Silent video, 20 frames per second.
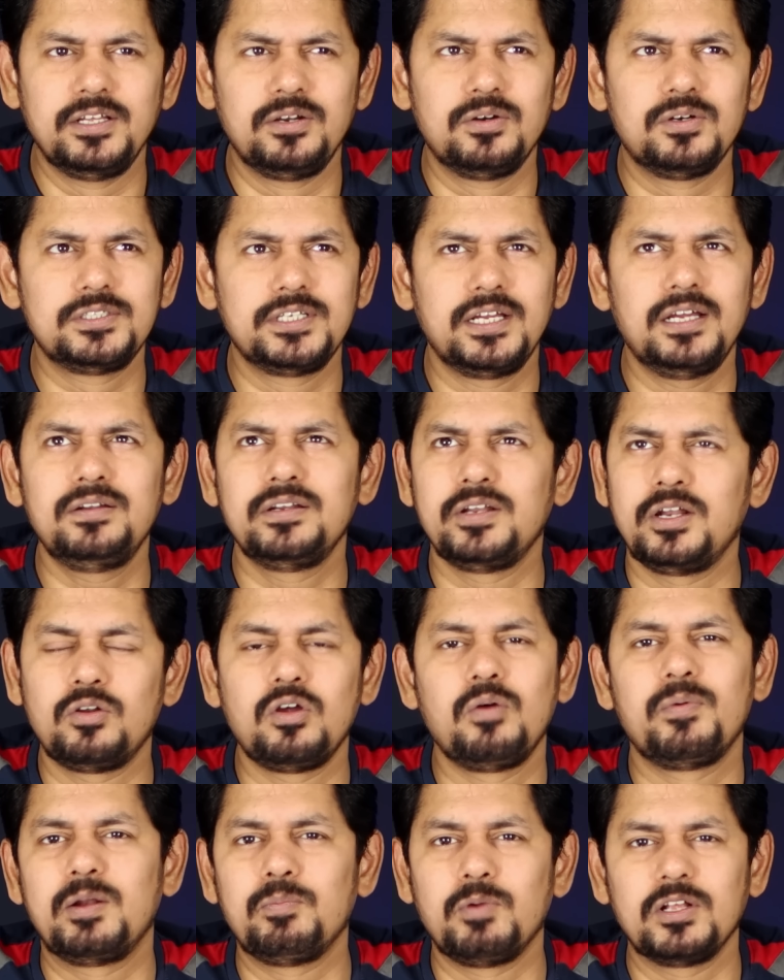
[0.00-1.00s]
ఈ రోజు నిన్న
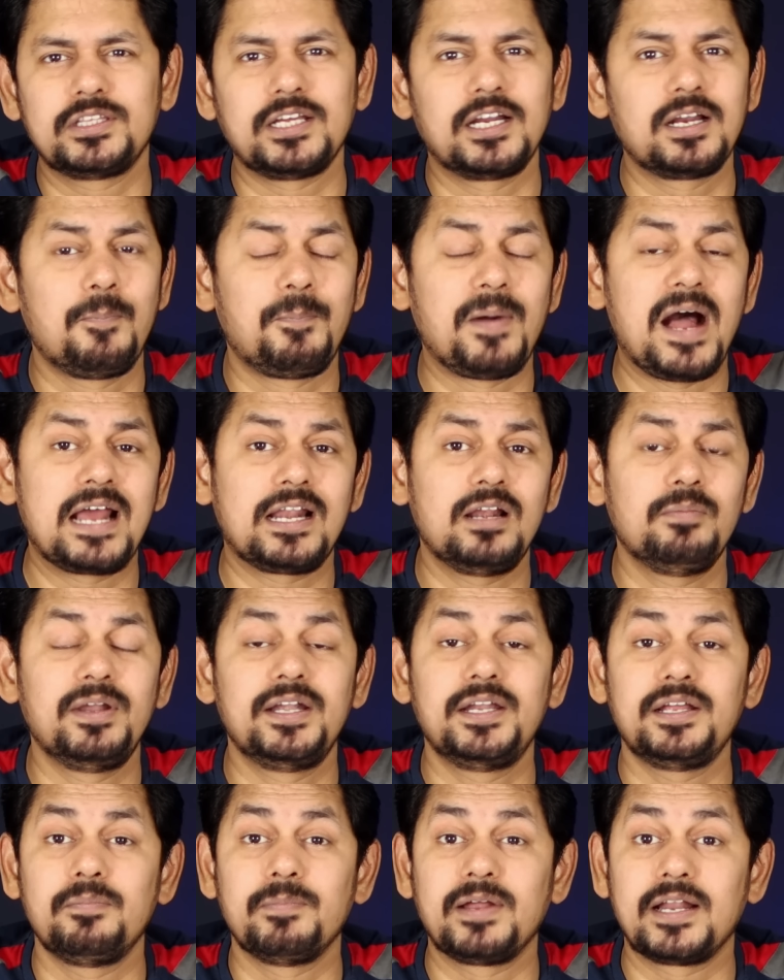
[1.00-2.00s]
మరి మొత్తానికి
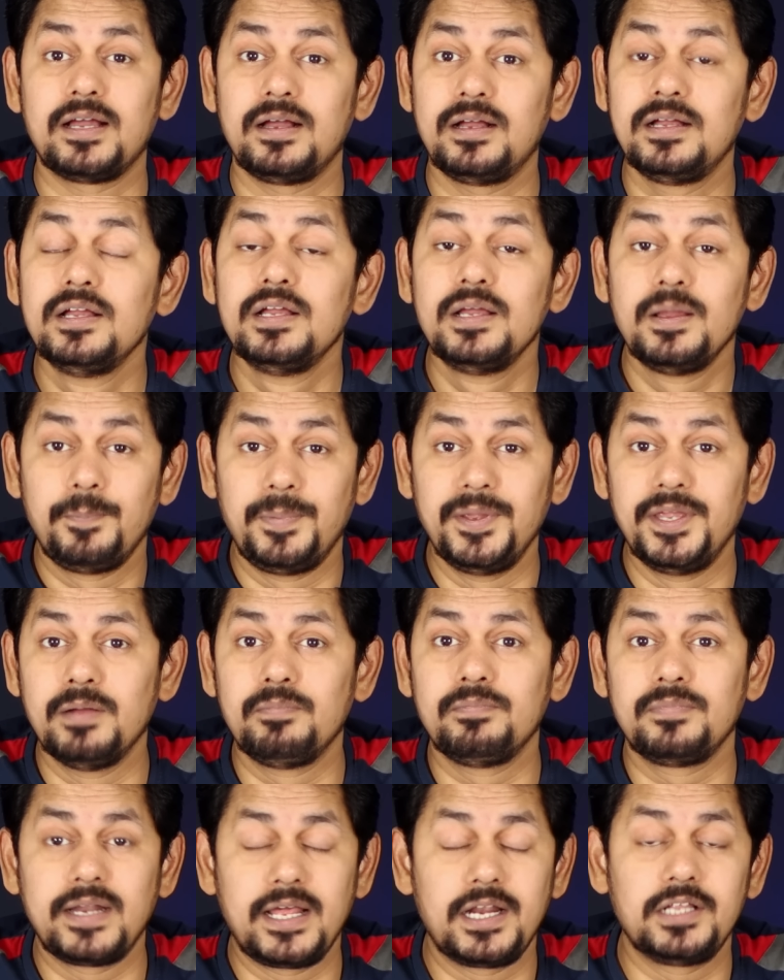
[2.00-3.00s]
పార్లమెంట్కి మన
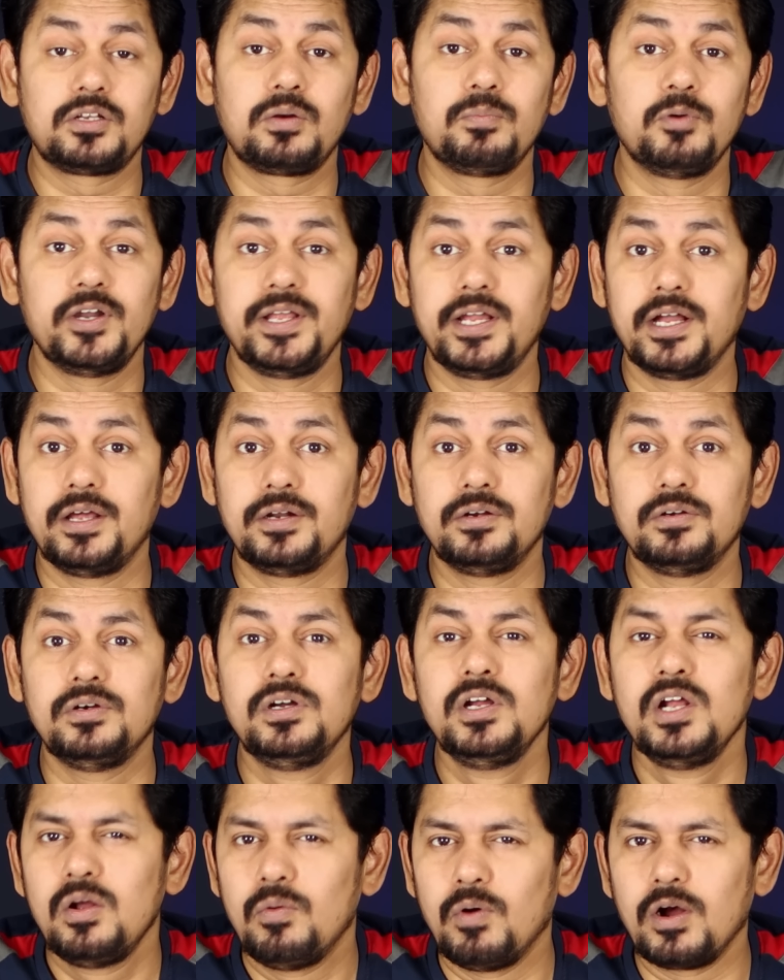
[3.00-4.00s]
పీఎం నరేంద్ర మోడీ గారు
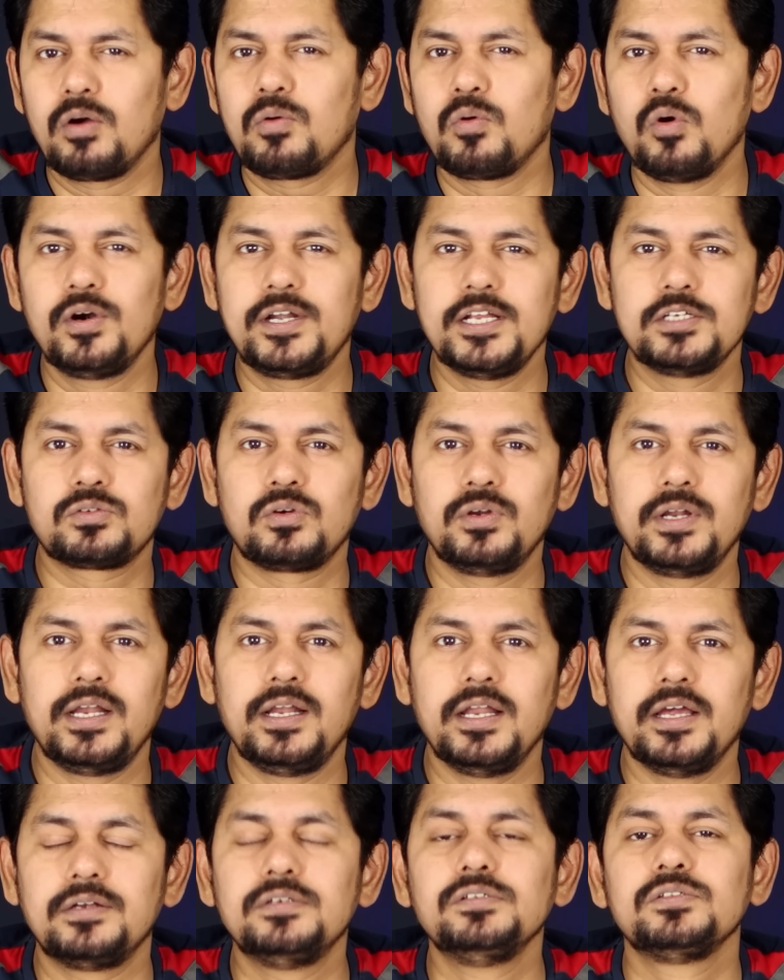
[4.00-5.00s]
ఒక కోట్ వేసుకొని
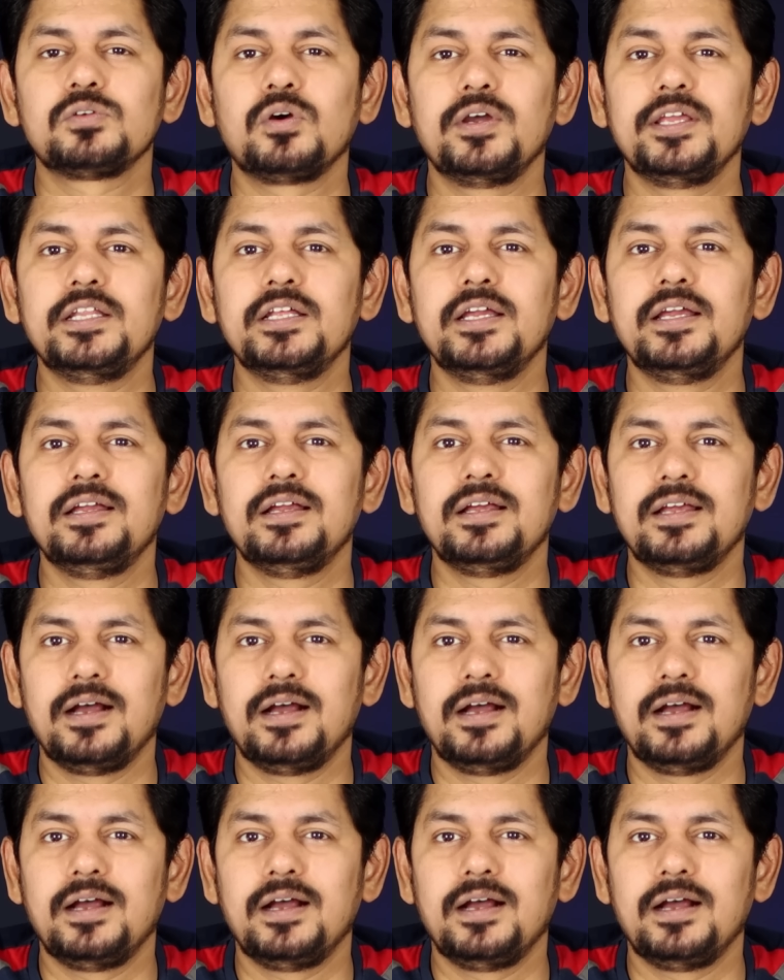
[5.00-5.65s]
వెళ్ళారు సో ఇది